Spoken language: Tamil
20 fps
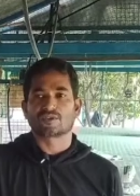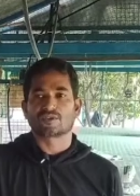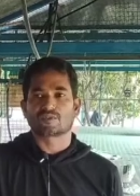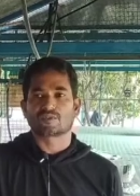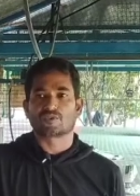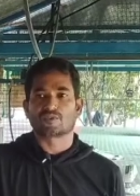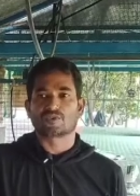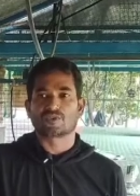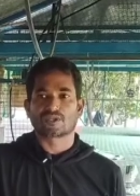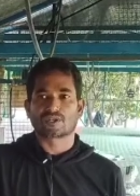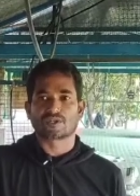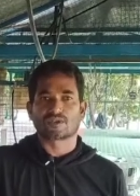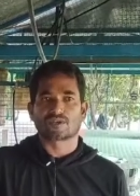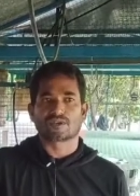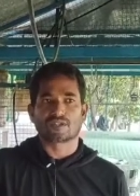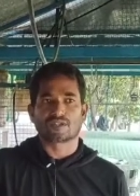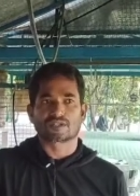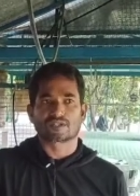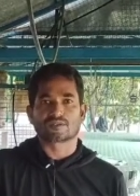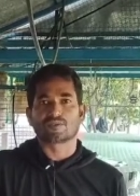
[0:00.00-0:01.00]
குட்டி வந்து ஒரு மூணு
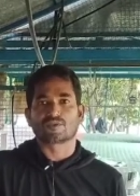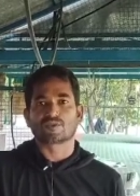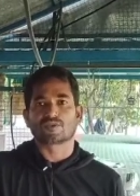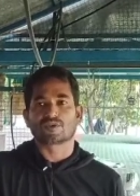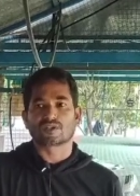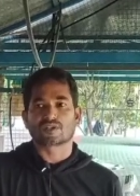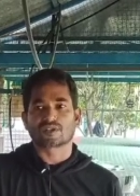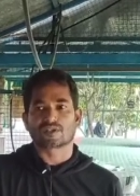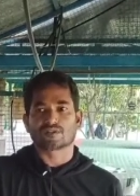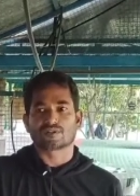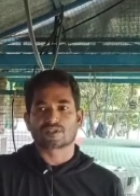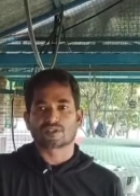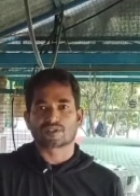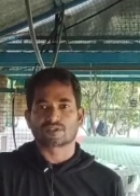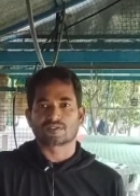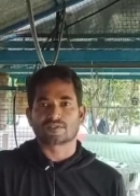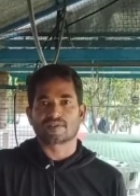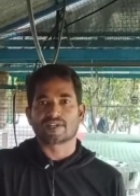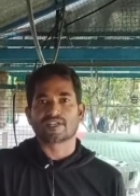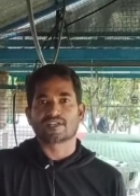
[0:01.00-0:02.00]
கிலோலேருந்து மூன்றரை கிலோ
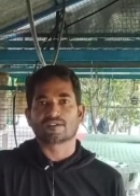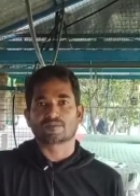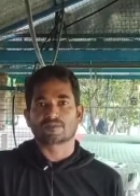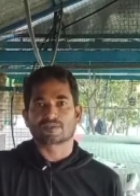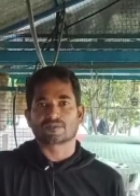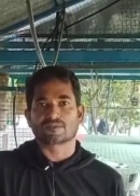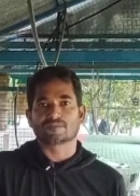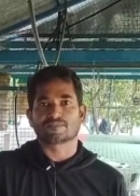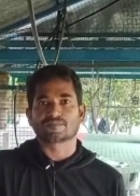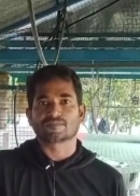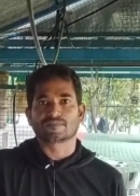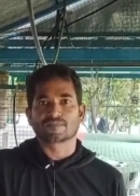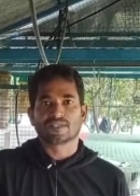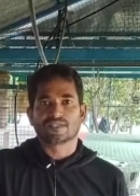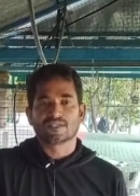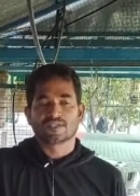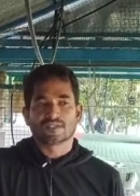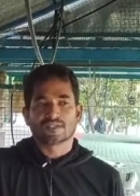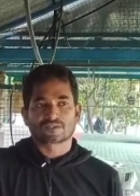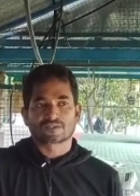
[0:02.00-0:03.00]
வரைக்கும் வெயிட் இருக்கும்
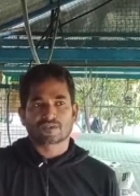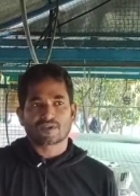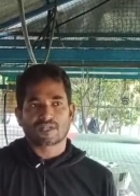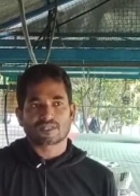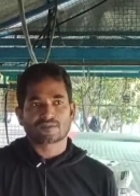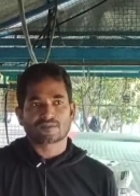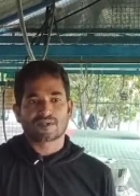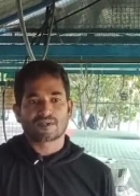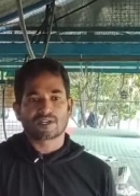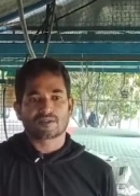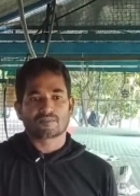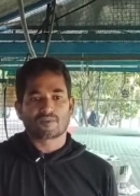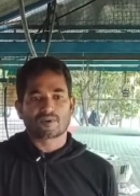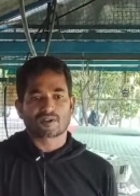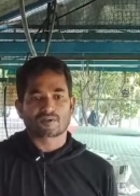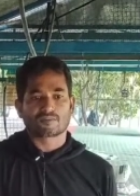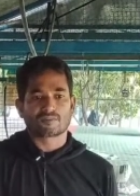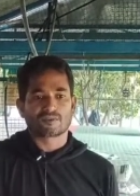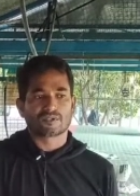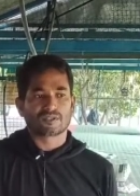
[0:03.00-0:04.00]
ஸோ அந்த மாதிரி
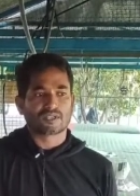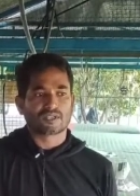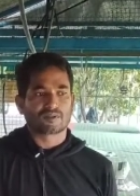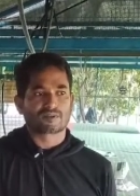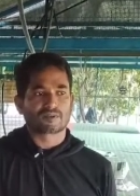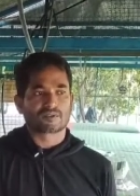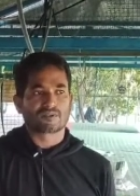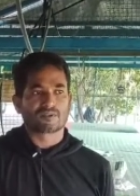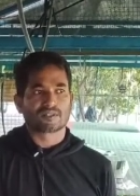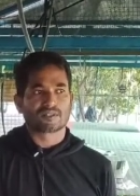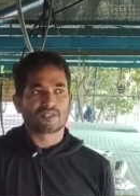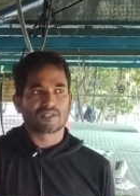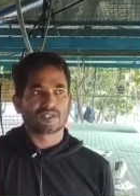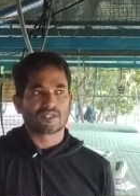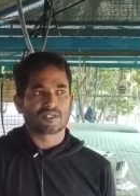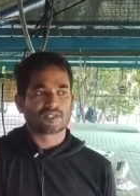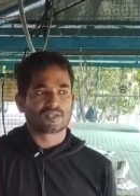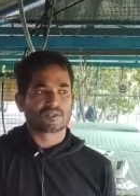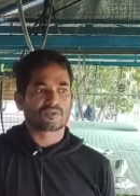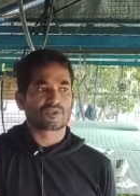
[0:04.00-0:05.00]
போடும்போது நமக்கு
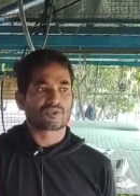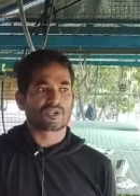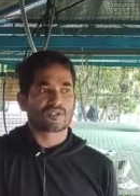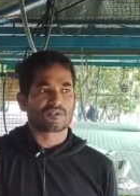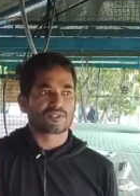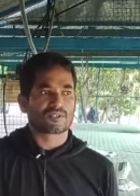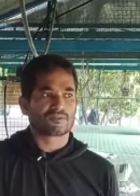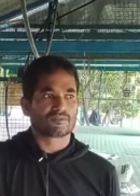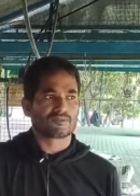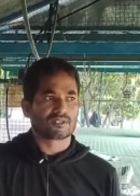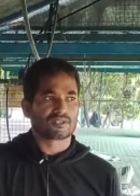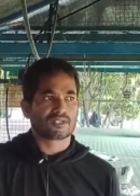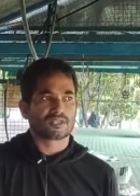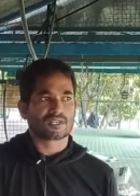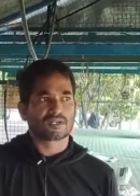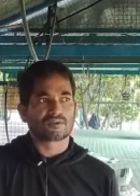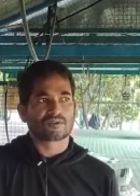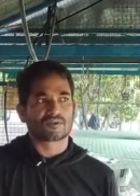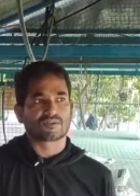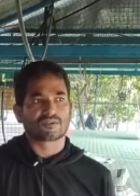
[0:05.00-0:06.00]
வந்து குட்டி வந்து
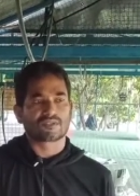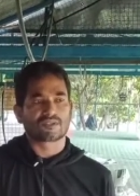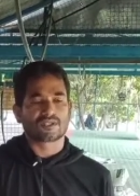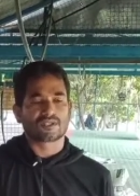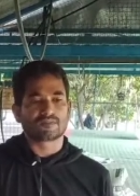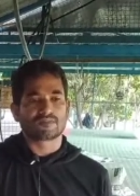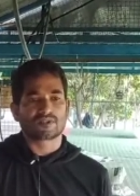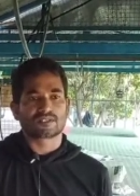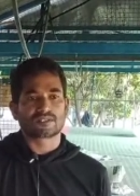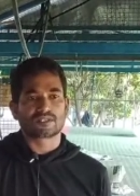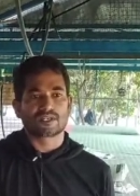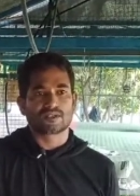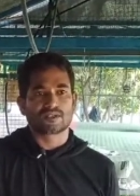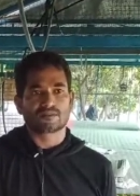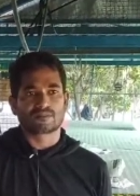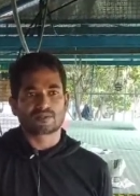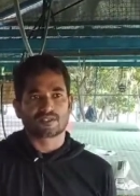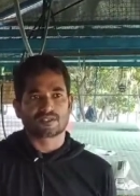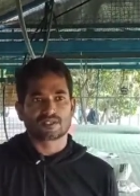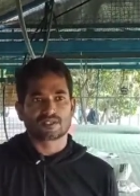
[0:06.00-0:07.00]
பார்த்திங்கன்னா ஒரு த்ரீ
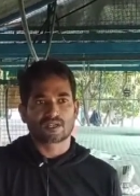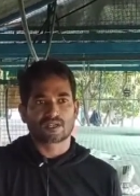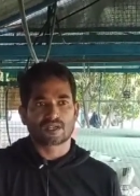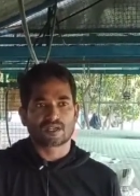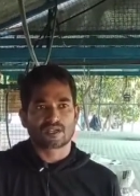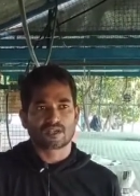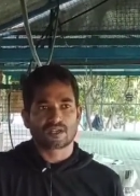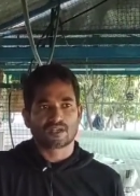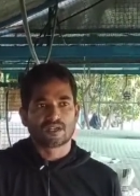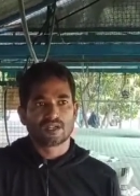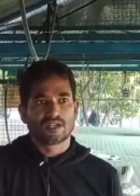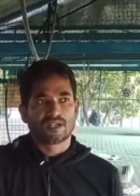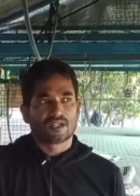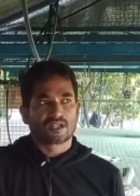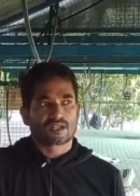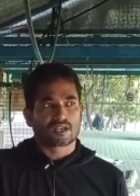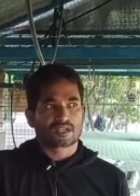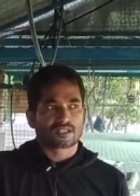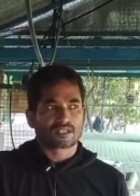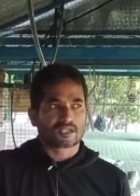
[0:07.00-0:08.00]
மந்த்லேயே பார்த்திங்கன்னா
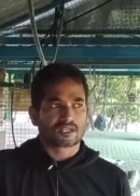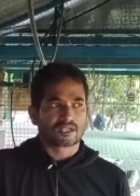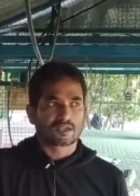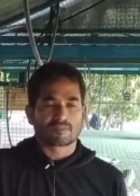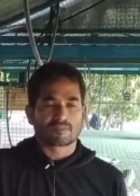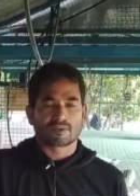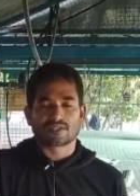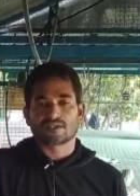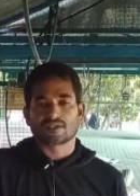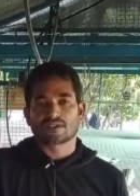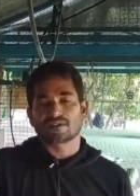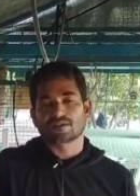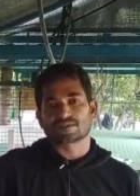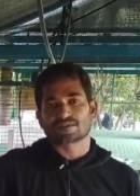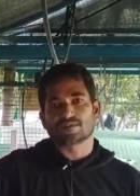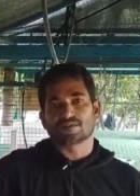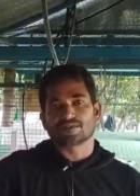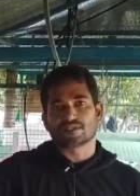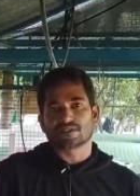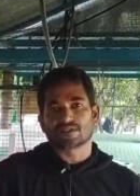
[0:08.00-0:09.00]
கிட்டத்தட்ட பத்து
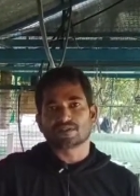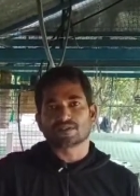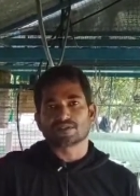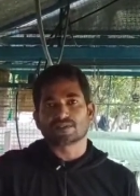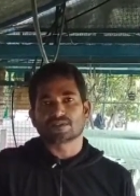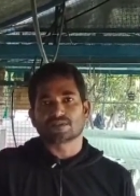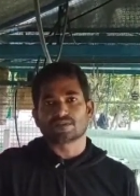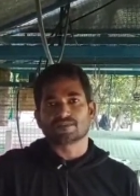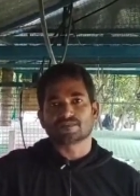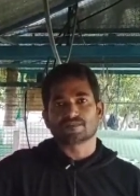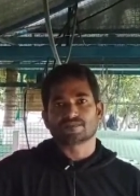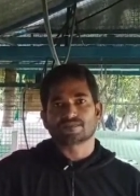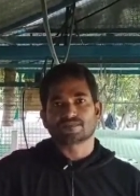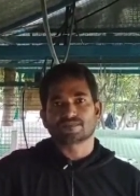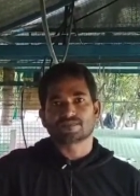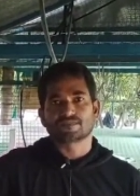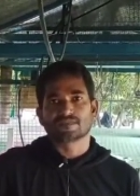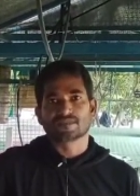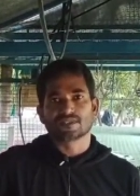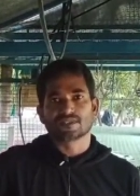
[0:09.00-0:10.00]
கிலோ சம்திங் வந்துடும்